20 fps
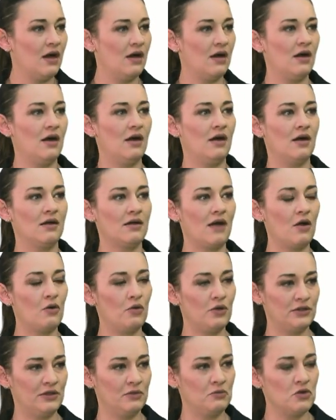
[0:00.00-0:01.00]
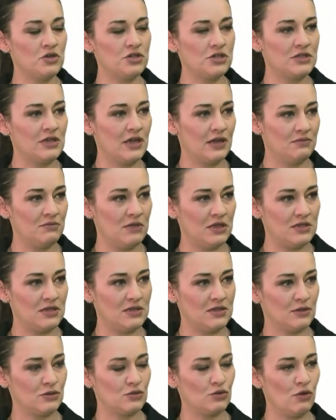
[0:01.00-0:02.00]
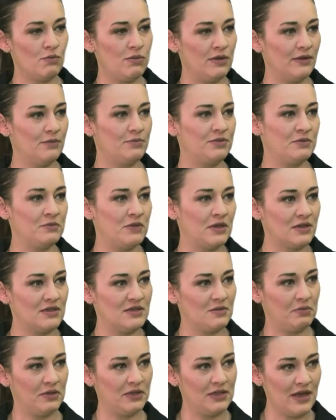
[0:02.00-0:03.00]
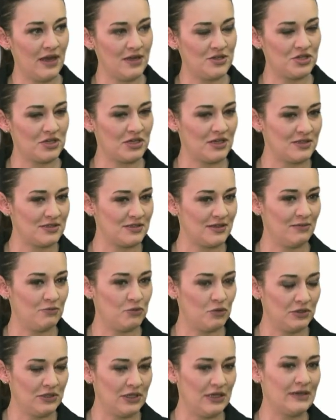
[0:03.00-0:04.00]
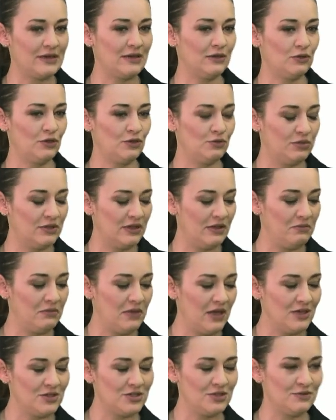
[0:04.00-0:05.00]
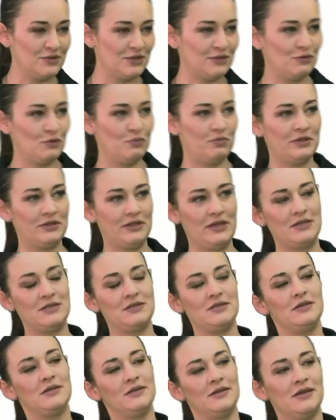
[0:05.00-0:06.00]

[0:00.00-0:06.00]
А, какой-то можете отметить особо, например, где подрядчики сработали, к которым было меньше всего претензий?